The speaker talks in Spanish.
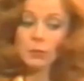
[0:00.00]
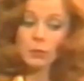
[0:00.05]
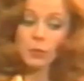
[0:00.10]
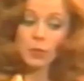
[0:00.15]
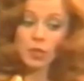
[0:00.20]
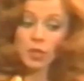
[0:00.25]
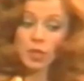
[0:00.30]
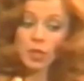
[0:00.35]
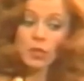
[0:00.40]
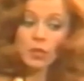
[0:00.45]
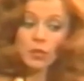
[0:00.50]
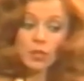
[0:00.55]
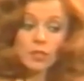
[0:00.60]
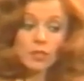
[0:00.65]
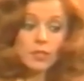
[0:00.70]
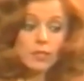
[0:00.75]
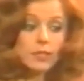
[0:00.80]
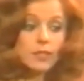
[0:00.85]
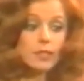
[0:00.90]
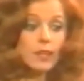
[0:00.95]
¿Y por qué lo
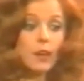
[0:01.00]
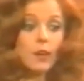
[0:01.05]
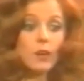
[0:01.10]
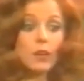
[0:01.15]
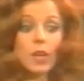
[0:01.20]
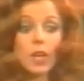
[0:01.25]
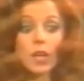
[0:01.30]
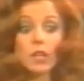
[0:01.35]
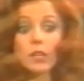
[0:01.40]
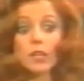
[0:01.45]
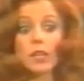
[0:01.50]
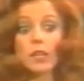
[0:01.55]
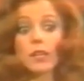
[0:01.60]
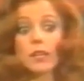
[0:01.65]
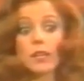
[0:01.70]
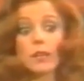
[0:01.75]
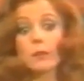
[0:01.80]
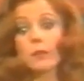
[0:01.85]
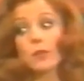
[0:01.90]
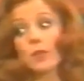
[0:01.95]
dices ahora? ¿Te